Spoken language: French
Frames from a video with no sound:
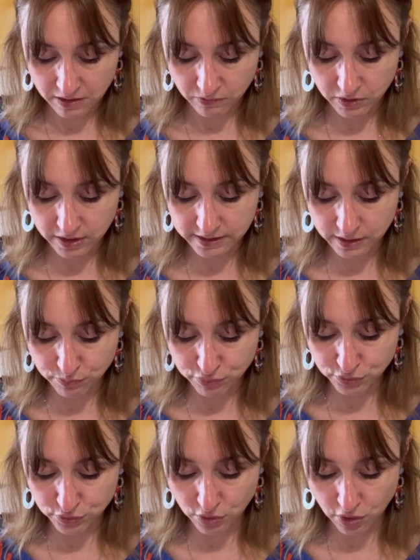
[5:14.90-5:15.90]
Voilà, ça a
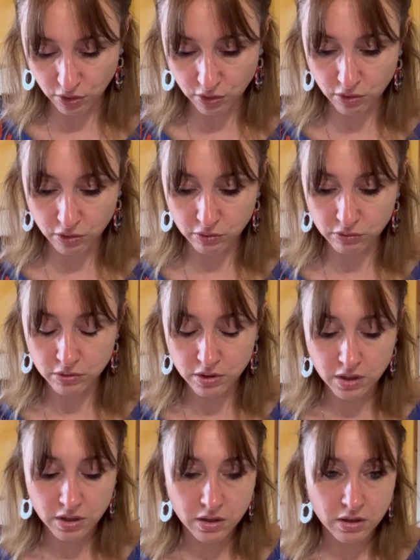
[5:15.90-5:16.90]
plusieurs, euh,
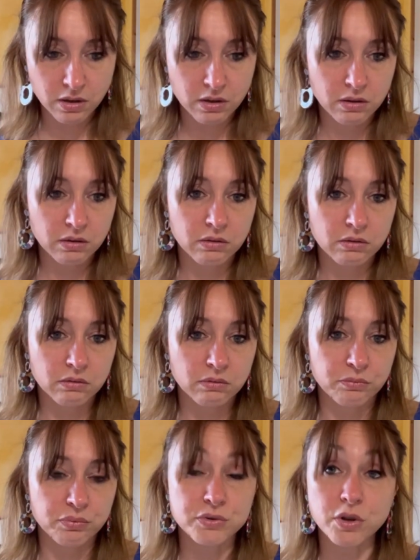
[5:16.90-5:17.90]

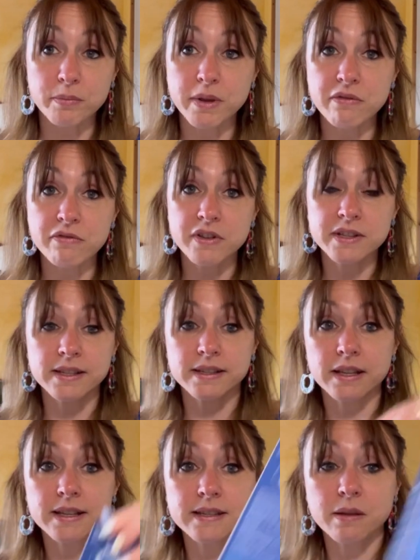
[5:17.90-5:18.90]
plusieurs bienfaits, c'est ça
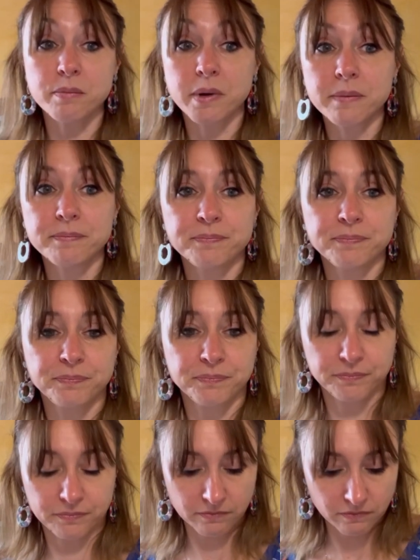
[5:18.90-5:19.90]
qui est sympa.
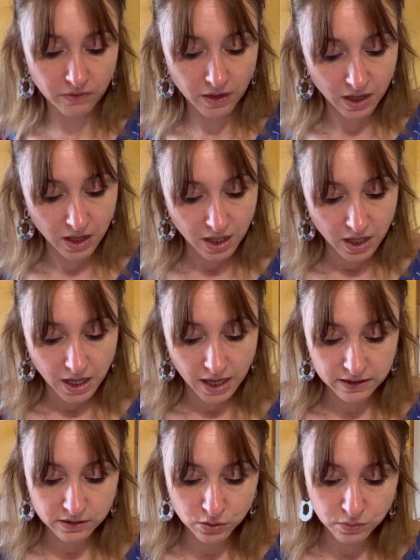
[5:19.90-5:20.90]

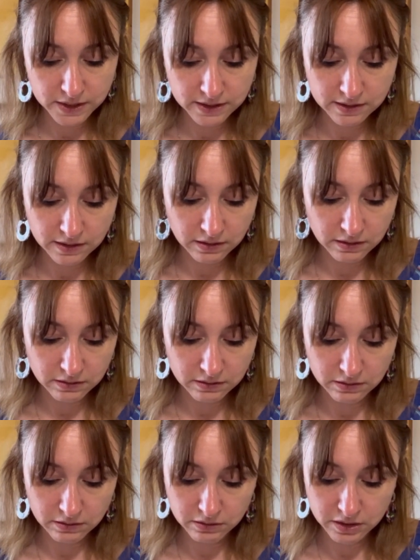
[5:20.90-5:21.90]
Ensuite,
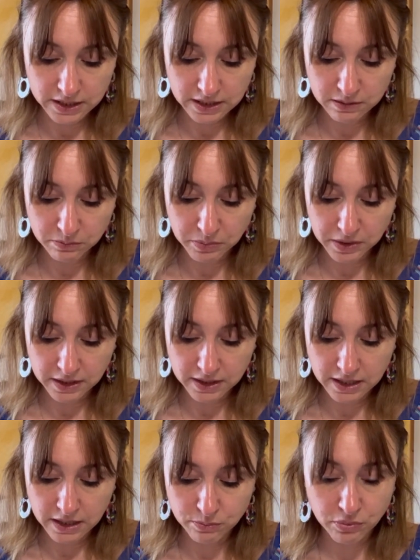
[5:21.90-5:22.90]
All Clean
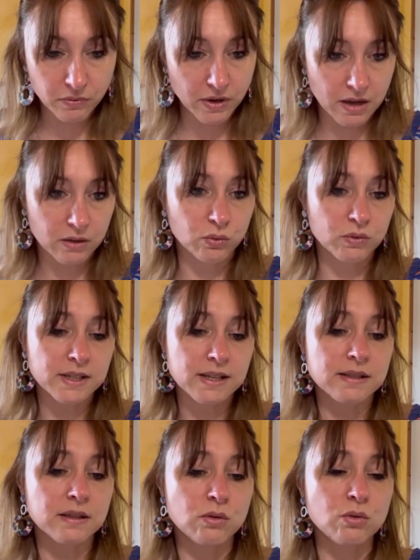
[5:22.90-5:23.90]
Pink voilà. Donc ça,
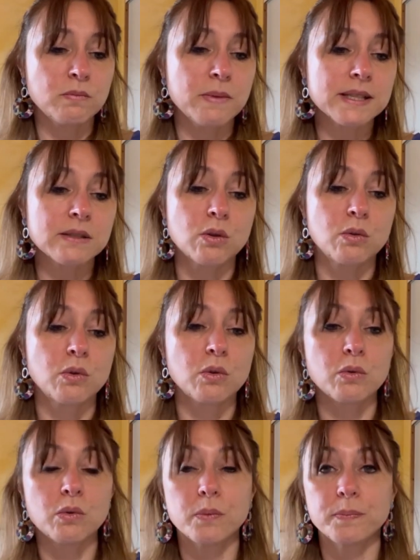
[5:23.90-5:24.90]
c'est le masque
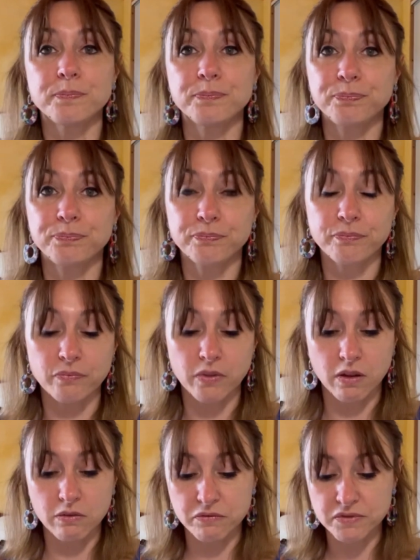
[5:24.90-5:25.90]
euh,
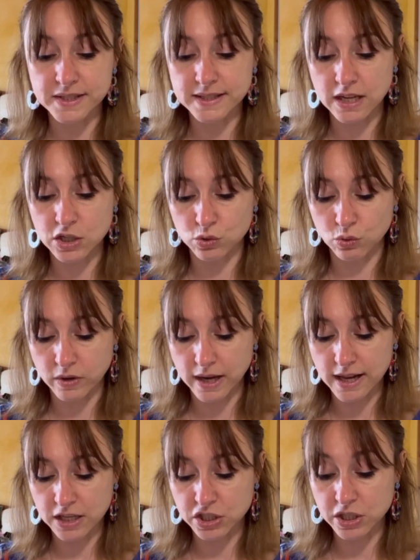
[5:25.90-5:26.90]
visage, donc à
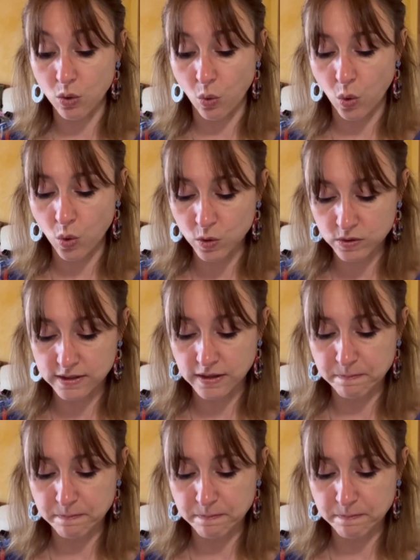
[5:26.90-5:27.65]
l'argile rose.